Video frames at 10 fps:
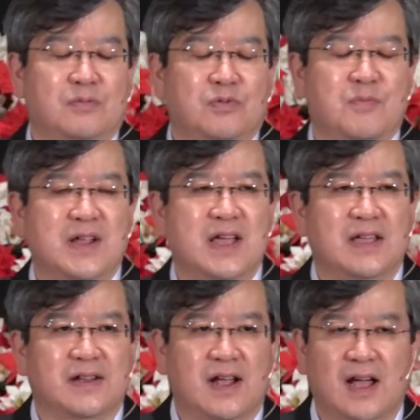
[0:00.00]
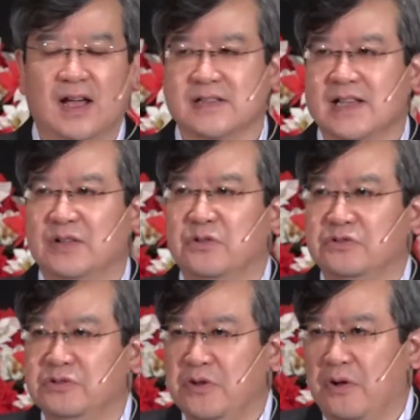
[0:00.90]
뿐만이 아니라
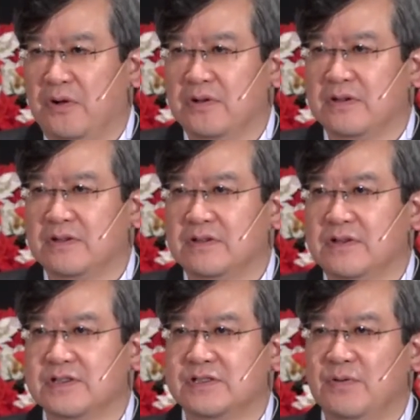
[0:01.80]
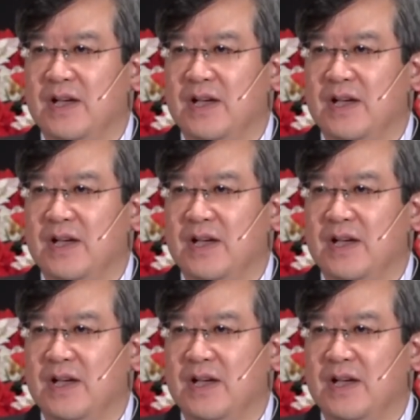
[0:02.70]
사도들도 그것을